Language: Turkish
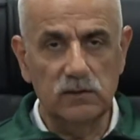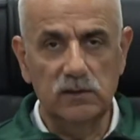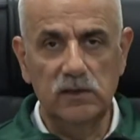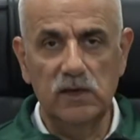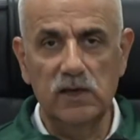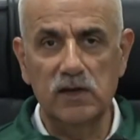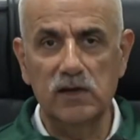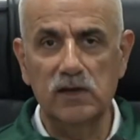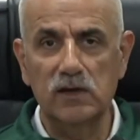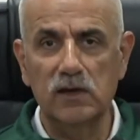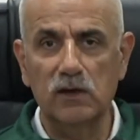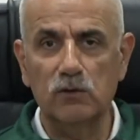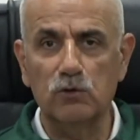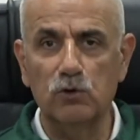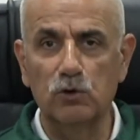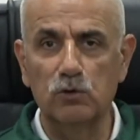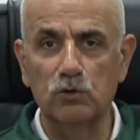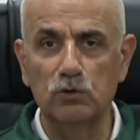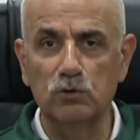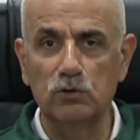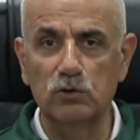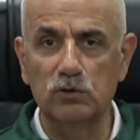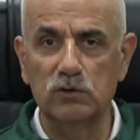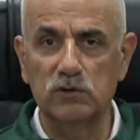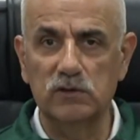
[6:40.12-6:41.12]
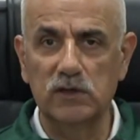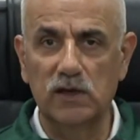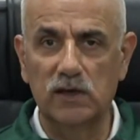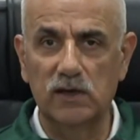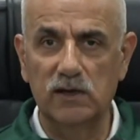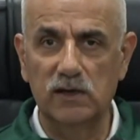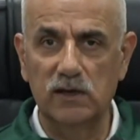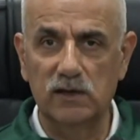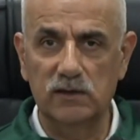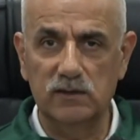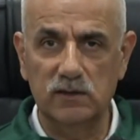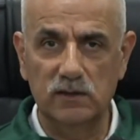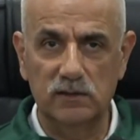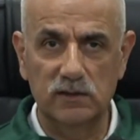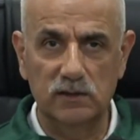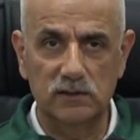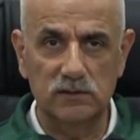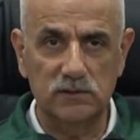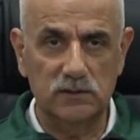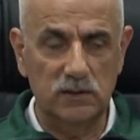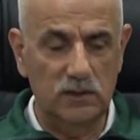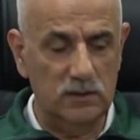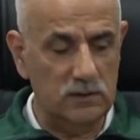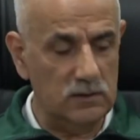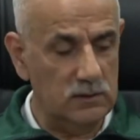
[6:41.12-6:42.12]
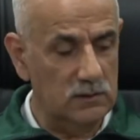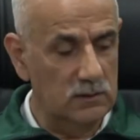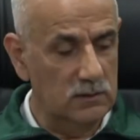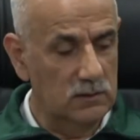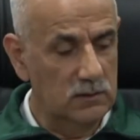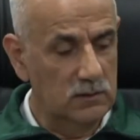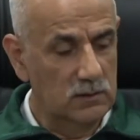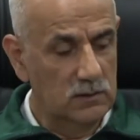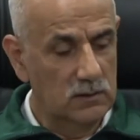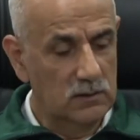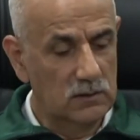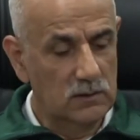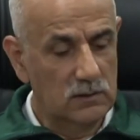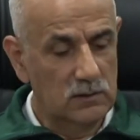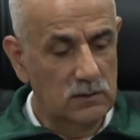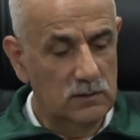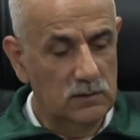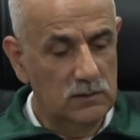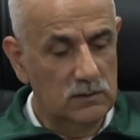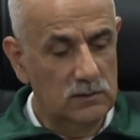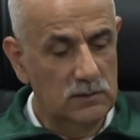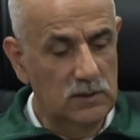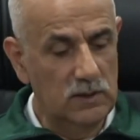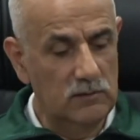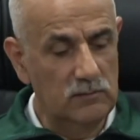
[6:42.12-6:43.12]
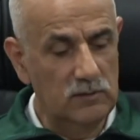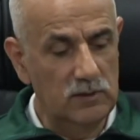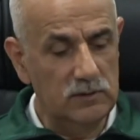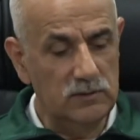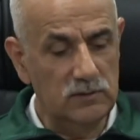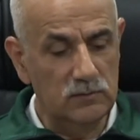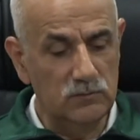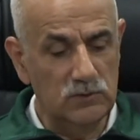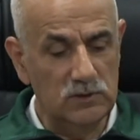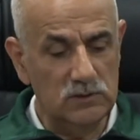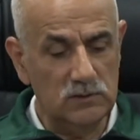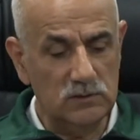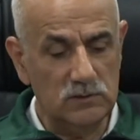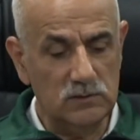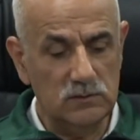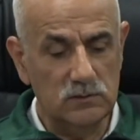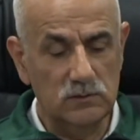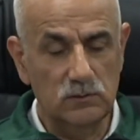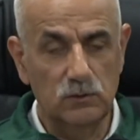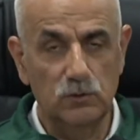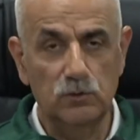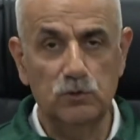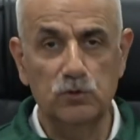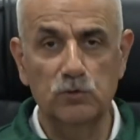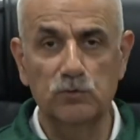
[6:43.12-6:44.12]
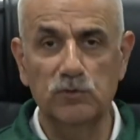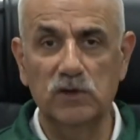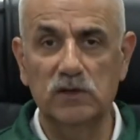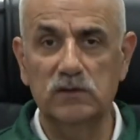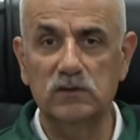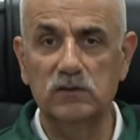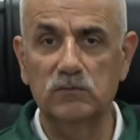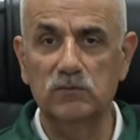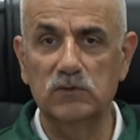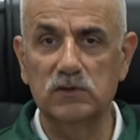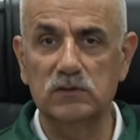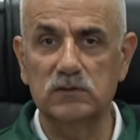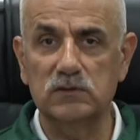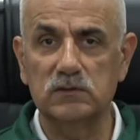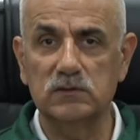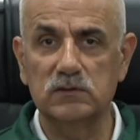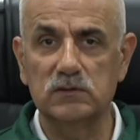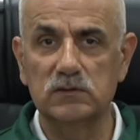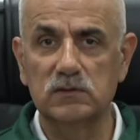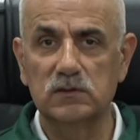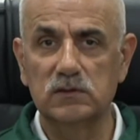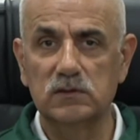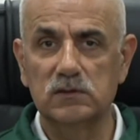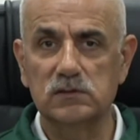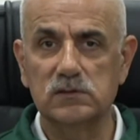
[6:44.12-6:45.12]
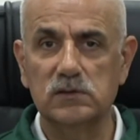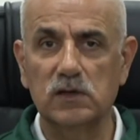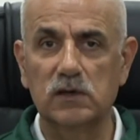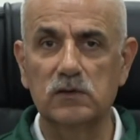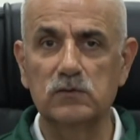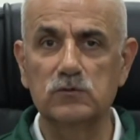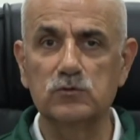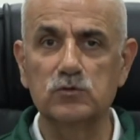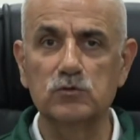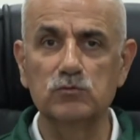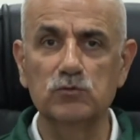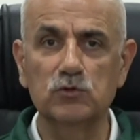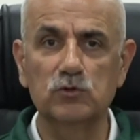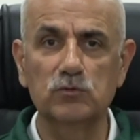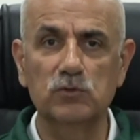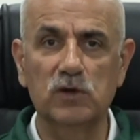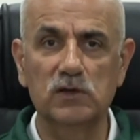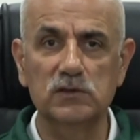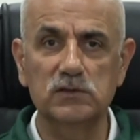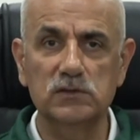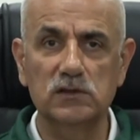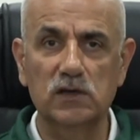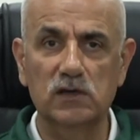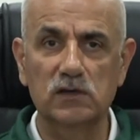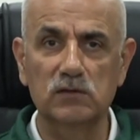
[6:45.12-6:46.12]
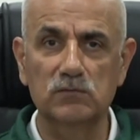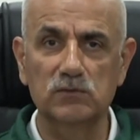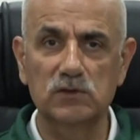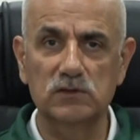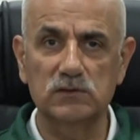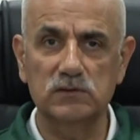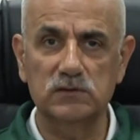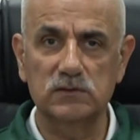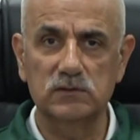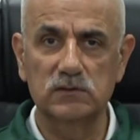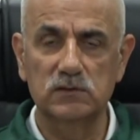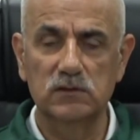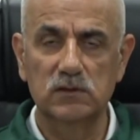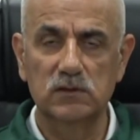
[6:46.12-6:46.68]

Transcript: yerine konulur değerli arkadaşlar. Devletimiz, hükümetimiz, Sayın Cumhurbaşkanımız